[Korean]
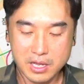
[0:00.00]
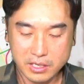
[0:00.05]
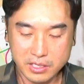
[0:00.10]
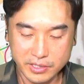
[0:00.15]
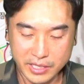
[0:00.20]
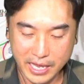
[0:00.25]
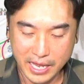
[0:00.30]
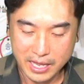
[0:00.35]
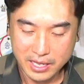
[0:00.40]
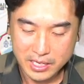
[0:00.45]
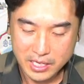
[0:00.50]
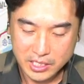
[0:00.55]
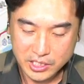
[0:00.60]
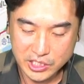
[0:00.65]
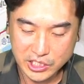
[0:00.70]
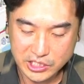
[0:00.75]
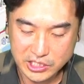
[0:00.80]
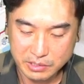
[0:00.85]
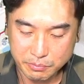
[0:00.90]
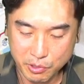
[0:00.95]
근데
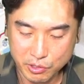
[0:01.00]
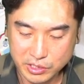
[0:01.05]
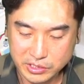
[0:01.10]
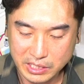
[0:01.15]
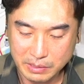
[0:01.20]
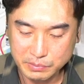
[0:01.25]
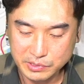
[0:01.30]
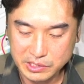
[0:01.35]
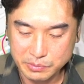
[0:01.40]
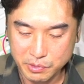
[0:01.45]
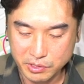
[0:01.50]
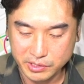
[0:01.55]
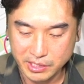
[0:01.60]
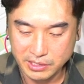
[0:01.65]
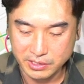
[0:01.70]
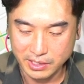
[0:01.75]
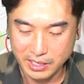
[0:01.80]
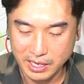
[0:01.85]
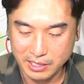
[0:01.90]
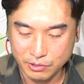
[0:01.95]
20억이 30억
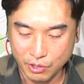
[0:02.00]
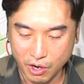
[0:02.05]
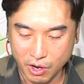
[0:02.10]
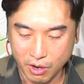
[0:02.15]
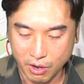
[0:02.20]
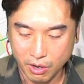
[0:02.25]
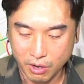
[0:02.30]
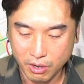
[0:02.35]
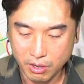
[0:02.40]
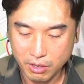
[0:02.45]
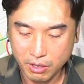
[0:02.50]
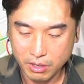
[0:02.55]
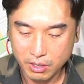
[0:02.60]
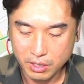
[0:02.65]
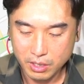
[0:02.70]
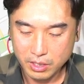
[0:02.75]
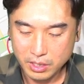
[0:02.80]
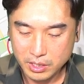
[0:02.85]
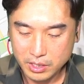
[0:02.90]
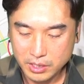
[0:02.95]
되더라도
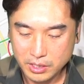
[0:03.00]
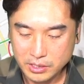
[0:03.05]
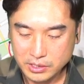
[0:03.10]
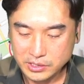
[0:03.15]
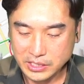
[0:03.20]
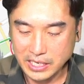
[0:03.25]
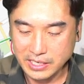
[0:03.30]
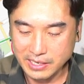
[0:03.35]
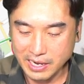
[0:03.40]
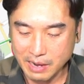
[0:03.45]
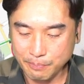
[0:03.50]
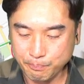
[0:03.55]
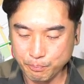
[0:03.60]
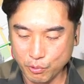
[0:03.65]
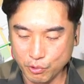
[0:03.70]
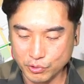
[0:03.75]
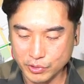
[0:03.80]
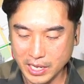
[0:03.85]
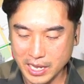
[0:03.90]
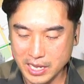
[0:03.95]

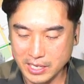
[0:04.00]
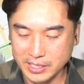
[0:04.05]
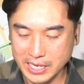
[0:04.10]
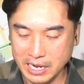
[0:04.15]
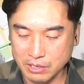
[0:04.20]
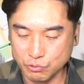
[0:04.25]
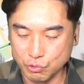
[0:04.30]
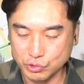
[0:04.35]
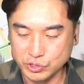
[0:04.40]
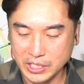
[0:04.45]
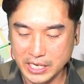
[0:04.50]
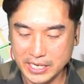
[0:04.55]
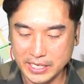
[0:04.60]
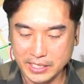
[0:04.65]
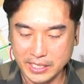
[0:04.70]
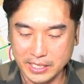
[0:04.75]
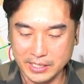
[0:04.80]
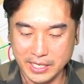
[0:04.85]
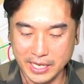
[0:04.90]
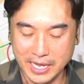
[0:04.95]
생각보다 양도
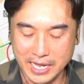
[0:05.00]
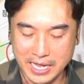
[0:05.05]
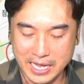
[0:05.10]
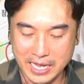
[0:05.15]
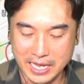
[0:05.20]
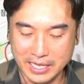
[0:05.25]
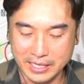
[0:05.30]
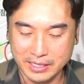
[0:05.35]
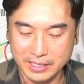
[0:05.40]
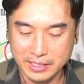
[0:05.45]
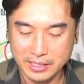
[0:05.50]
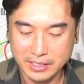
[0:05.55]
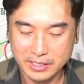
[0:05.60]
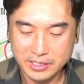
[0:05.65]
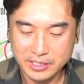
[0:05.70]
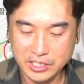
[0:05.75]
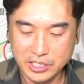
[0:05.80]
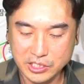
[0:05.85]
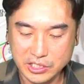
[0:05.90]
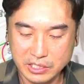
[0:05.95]
차익에 대한
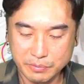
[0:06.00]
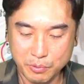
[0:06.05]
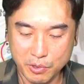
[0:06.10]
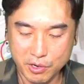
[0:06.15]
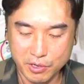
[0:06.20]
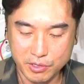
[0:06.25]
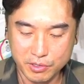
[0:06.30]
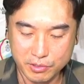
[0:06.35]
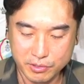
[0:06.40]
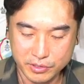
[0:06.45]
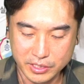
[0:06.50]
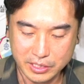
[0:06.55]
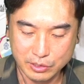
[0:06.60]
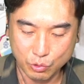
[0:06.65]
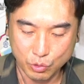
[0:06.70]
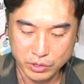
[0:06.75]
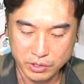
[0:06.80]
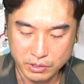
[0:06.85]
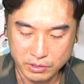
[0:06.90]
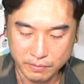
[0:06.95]
이
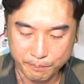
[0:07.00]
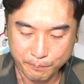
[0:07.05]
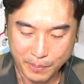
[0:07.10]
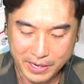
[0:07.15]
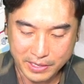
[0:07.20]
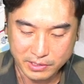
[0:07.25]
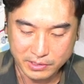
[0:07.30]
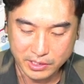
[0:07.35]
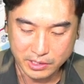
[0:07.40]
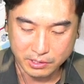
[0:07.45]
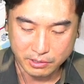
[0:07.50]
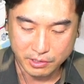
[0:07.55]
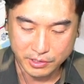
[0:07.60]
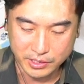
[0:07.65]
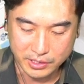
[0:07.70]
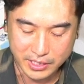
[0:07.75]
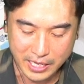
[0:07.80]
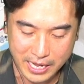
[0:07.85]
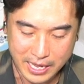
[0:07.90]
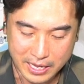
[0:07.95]
10억이 이거는 8억이
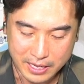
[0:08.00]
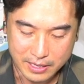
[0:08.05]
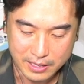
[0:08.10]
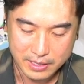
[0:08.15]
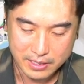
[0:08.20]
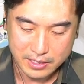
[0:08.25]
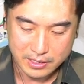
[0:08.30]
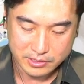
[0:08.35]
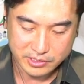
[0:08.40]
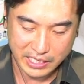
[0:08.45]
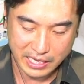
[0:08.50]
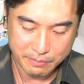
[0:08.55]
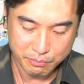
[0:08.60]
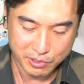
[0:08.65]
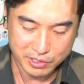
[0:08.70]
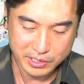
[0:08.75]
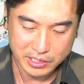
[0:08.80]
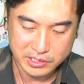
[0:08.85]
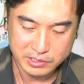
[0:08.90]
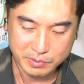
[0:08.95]
거의 다
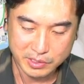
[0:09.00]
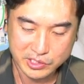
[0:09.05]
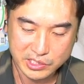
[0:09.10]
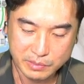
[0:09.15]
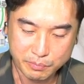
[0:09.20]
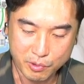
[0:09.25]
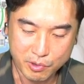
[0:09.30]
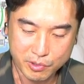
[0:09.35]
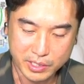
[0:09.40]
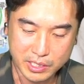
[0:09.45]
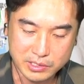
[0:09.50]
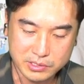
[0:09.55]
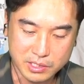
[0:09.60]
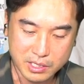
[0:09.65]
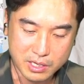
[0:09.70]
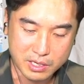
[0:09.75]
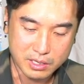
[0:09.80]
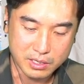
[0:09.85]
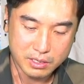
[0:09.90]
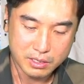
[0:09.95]
세이브가 되지만
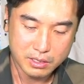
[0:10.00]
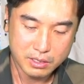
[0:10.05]
10억에서